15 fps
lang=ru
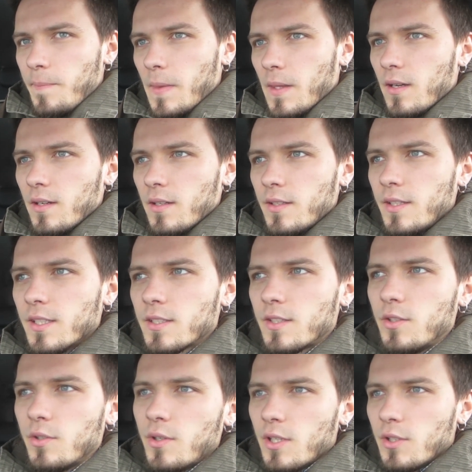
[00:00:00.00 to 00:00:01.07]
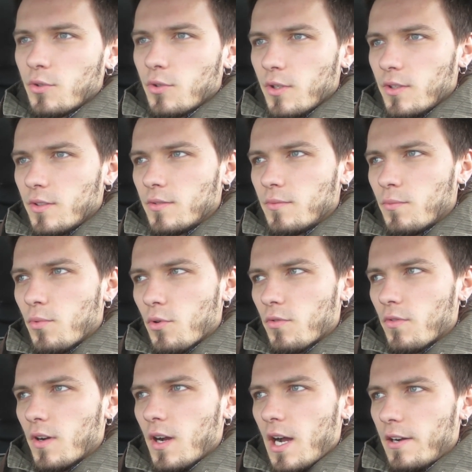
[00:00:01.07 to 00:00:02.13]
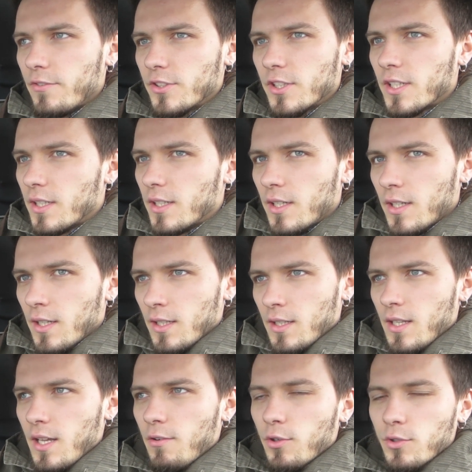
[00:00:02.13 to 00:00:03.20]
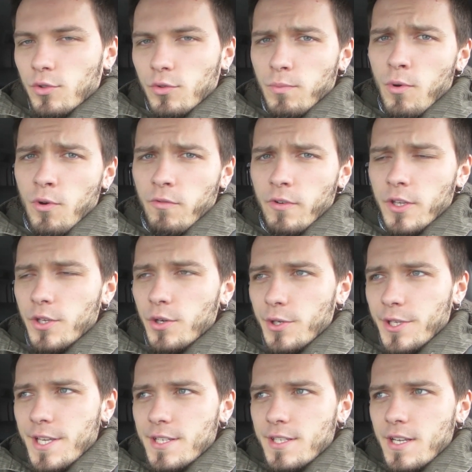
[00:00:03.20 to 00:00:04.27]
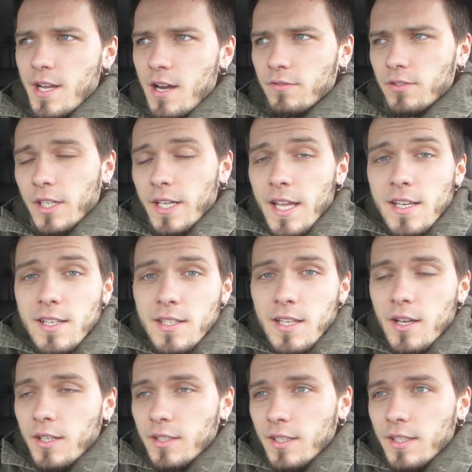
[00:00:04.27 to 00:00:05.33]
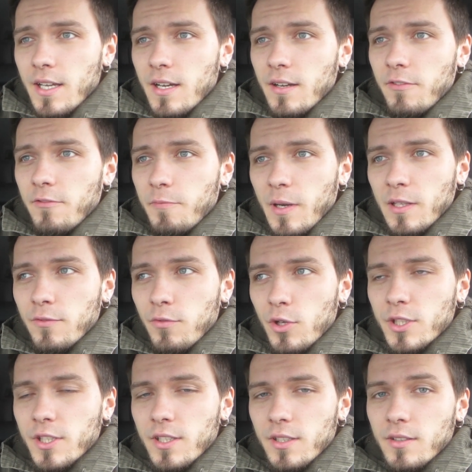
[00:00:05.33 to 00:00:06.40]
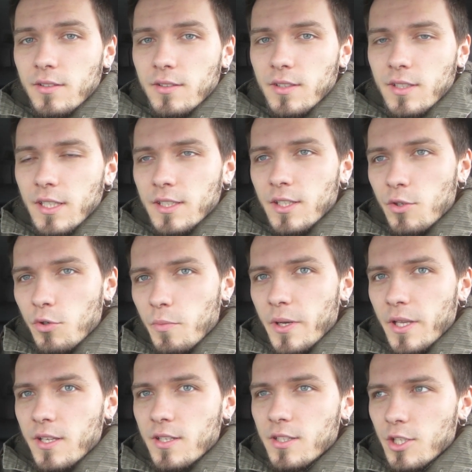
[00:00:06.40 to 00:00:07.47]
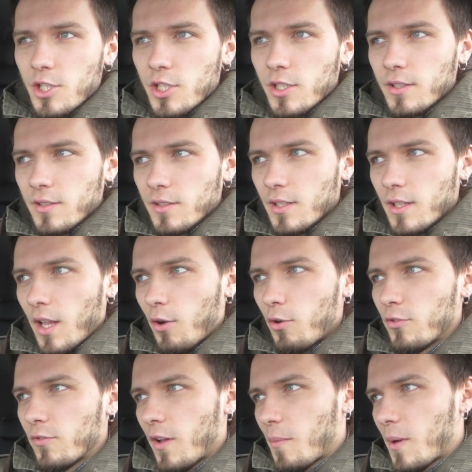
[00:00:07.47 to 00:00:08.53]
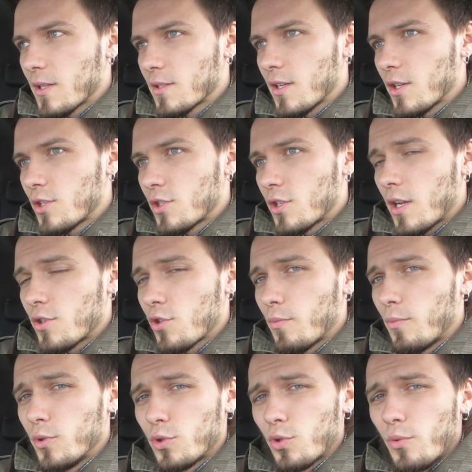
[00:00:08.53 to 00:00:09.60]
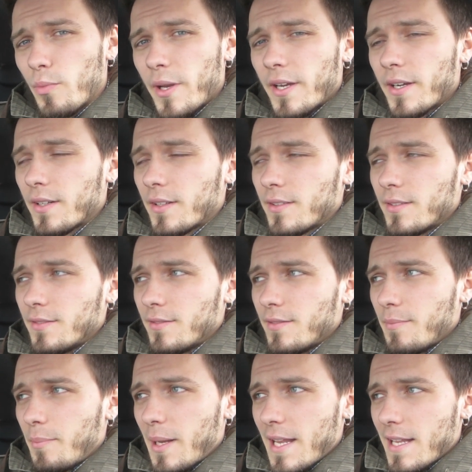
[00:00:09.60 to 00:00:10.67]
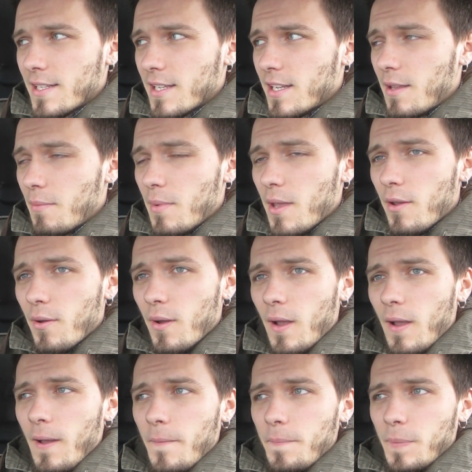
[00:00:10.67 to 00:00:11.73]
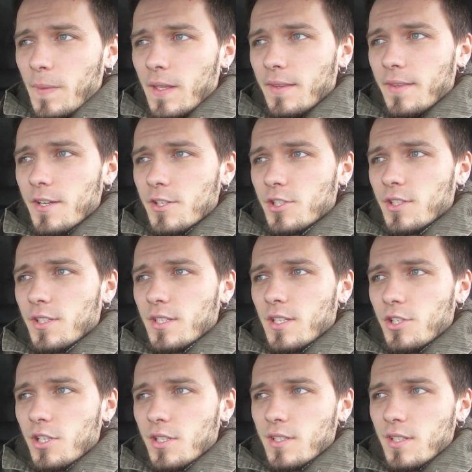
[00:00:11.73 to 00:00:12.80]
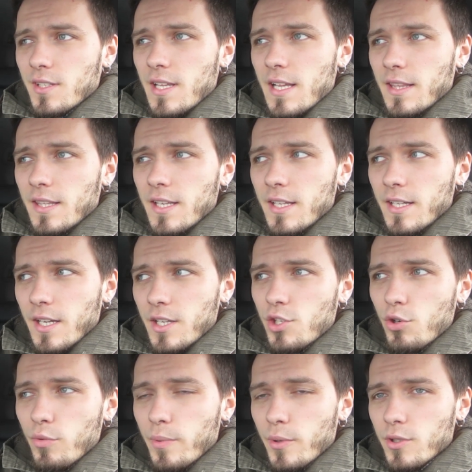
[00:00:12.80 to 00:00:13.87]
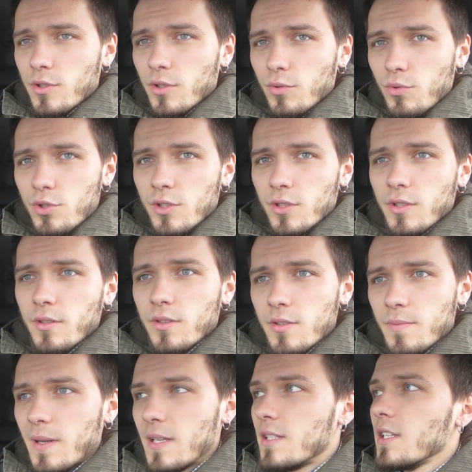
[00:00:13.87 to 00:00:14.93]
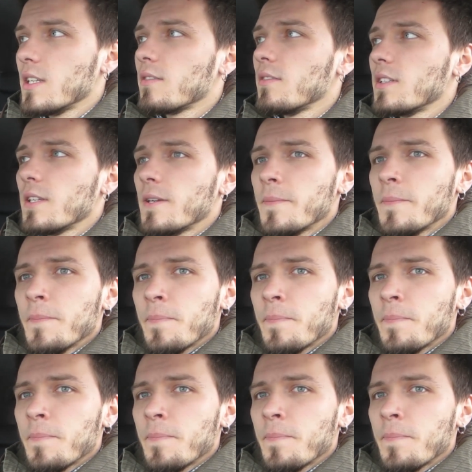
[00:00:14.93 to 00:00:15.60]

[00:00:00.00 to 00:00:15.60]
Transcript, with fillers: э, нет ни у одной буквы автора, а вот у буквы Ё есть автор. Я не знаю, это я в подводке к этой рубрике слышал такую информацию, о, о чем будет рубрика, э, понятия не имею. И даже, если честно, знать-то не хочу, просто нужно смонтировать